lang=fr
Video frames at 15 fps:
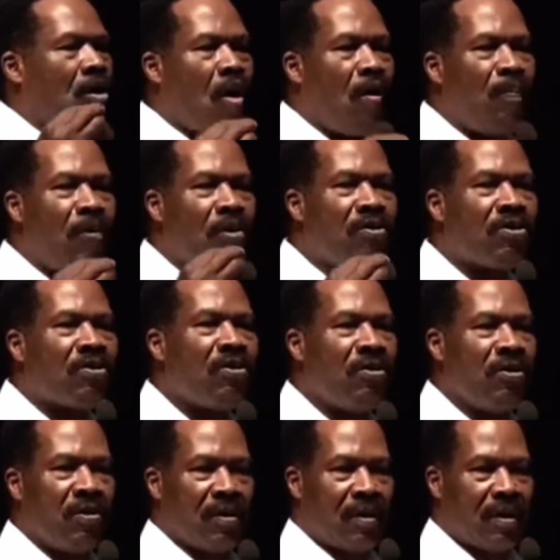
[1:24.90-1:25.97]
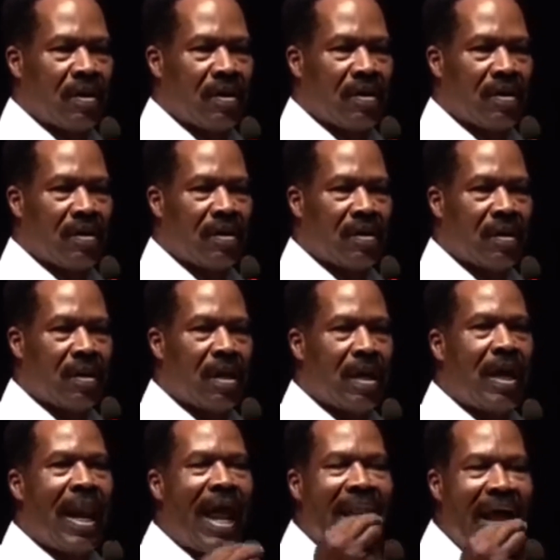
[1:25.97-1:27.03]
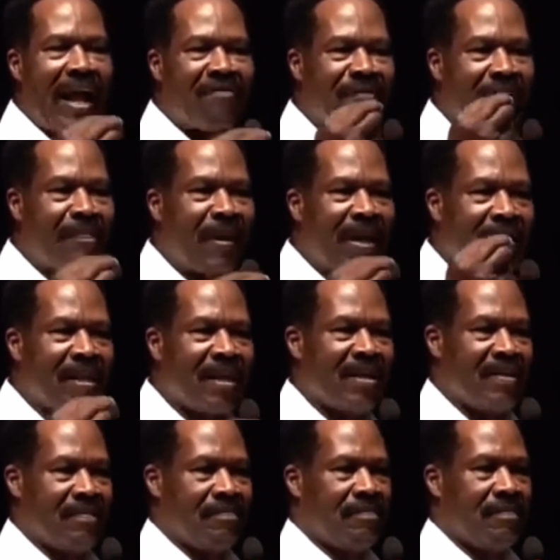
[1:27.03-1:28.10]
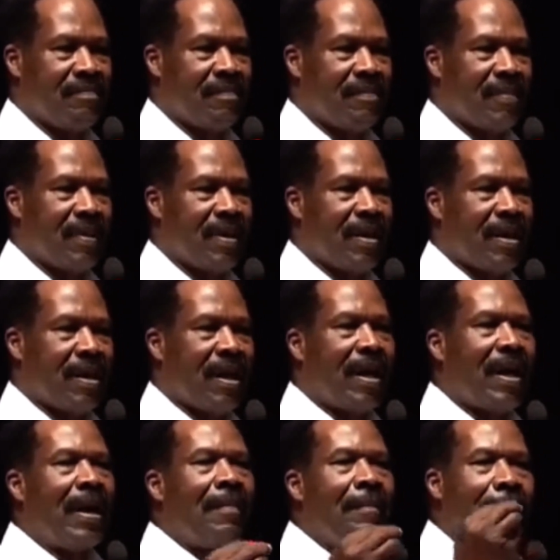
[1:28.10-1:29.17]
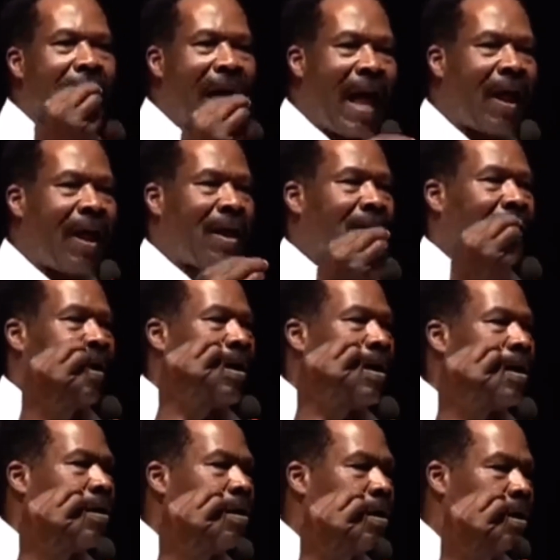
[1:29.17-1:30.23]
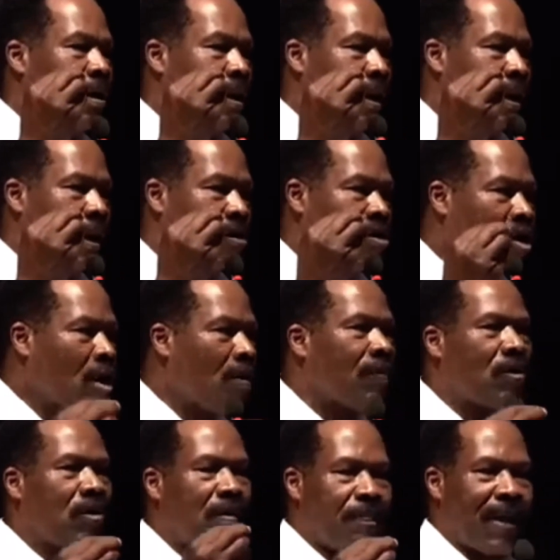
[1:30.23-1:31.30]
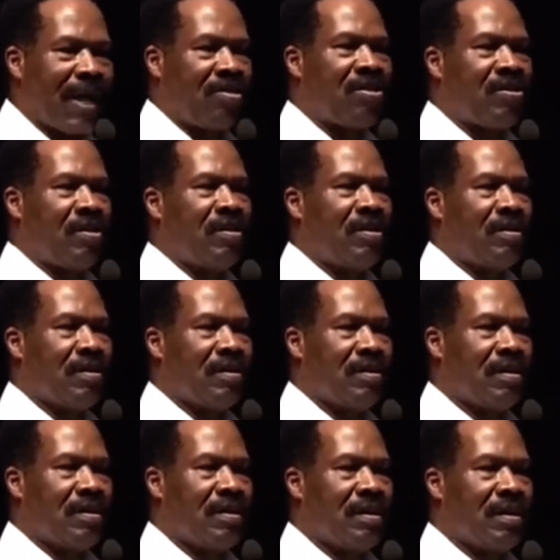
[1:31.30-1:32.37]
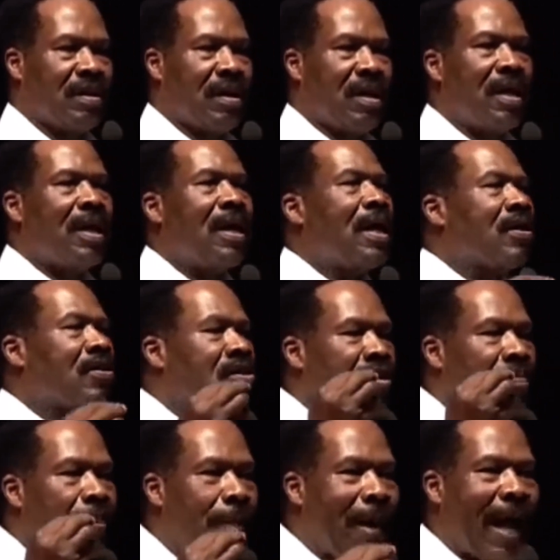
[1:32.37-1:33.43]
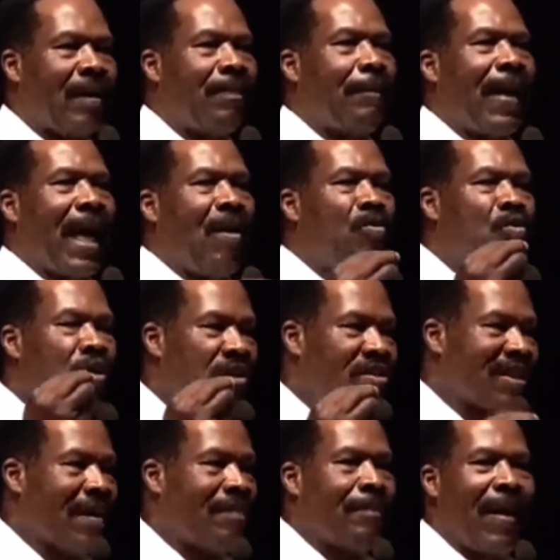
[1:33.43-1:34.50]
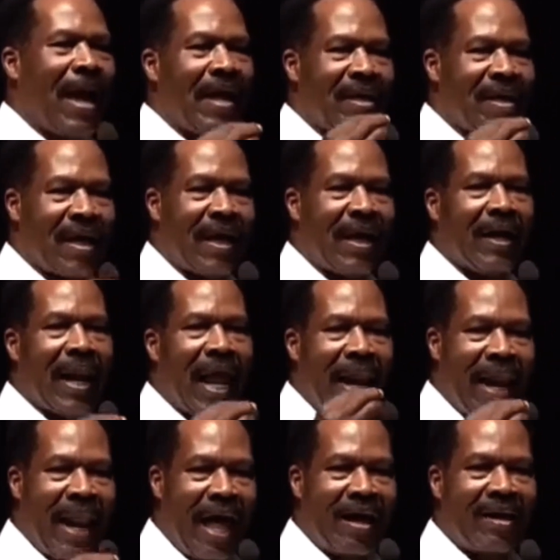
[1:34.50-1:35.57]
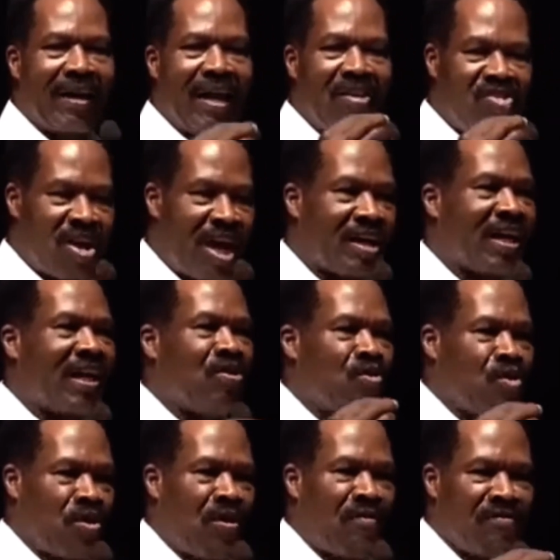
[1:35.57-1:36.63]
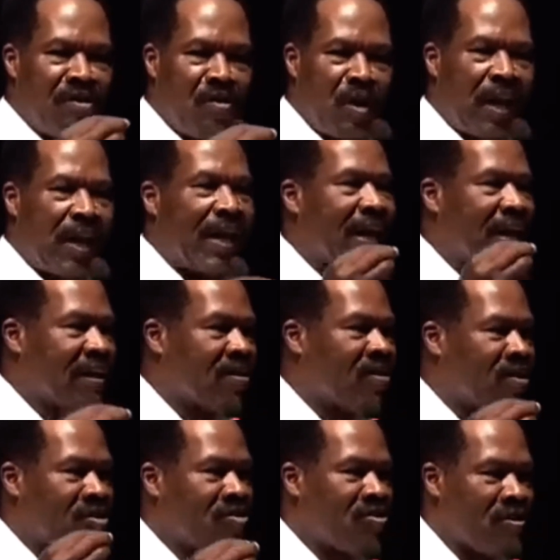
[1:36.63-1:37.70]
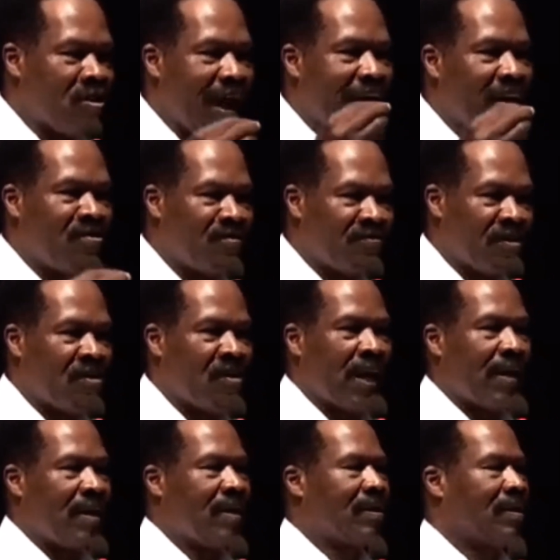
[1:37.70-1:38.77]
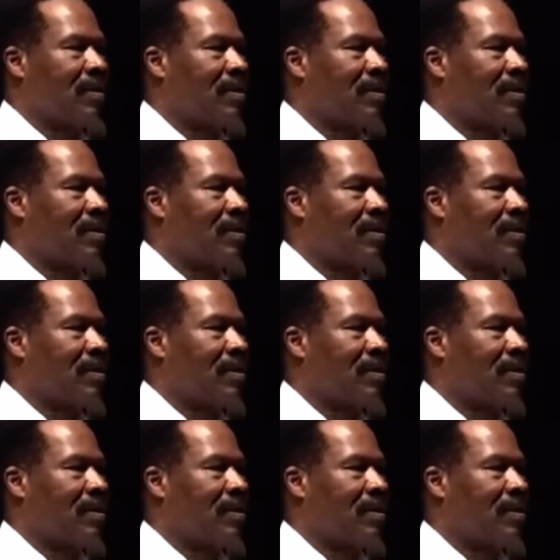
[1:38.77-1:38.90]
qu'on mesure l'analphabétisme par le nombre de personnes qui ne parlent pas ou ne savent pas écrire la langue des gens qui nous ont violés et qui continuent à nous violer.